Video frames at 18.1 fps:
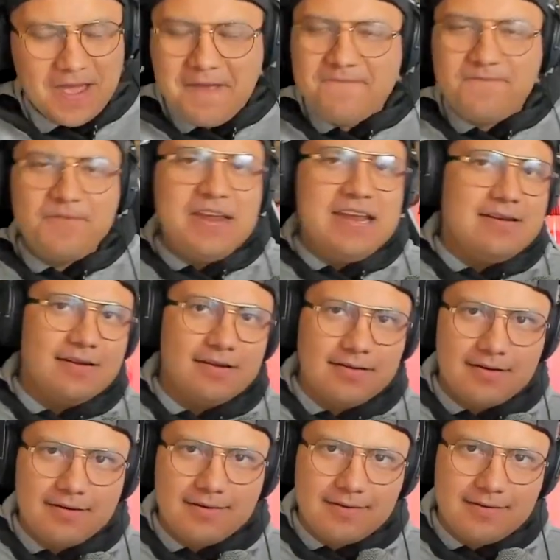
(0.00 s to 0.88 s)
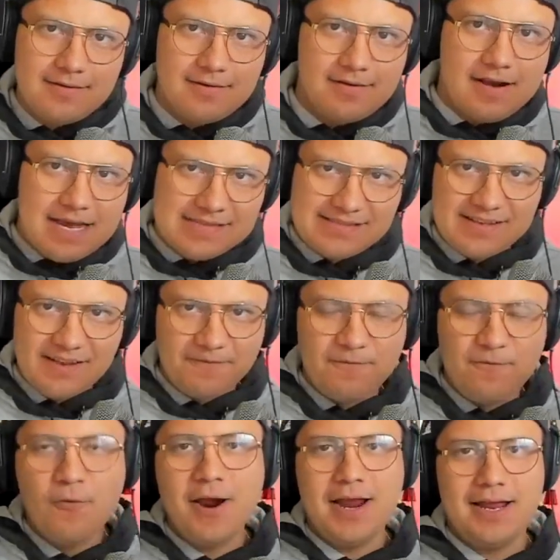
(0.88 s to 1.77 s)
En fin, esta
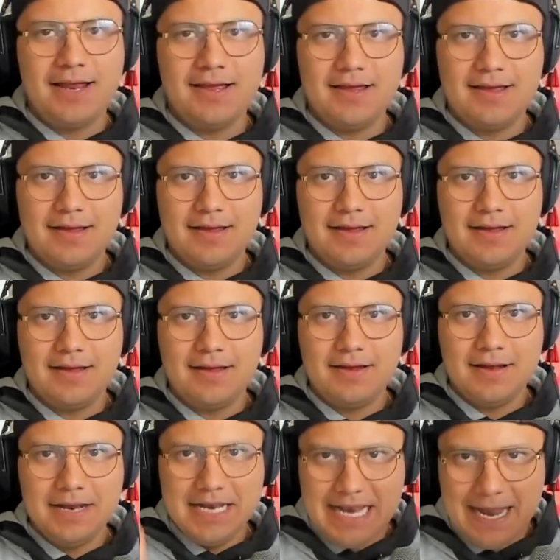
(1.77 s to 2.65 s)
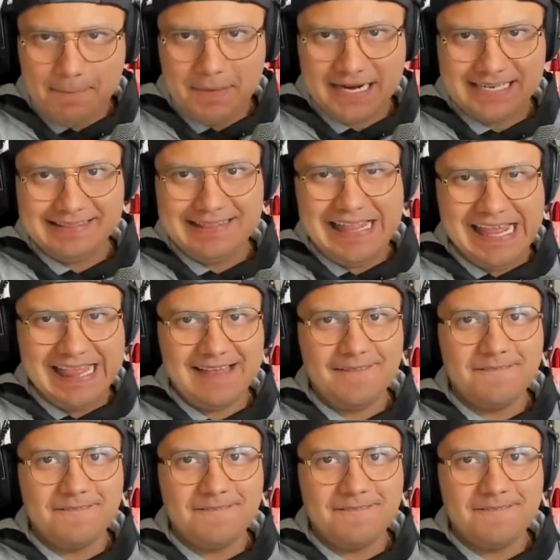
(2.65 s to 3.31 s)
fue la partida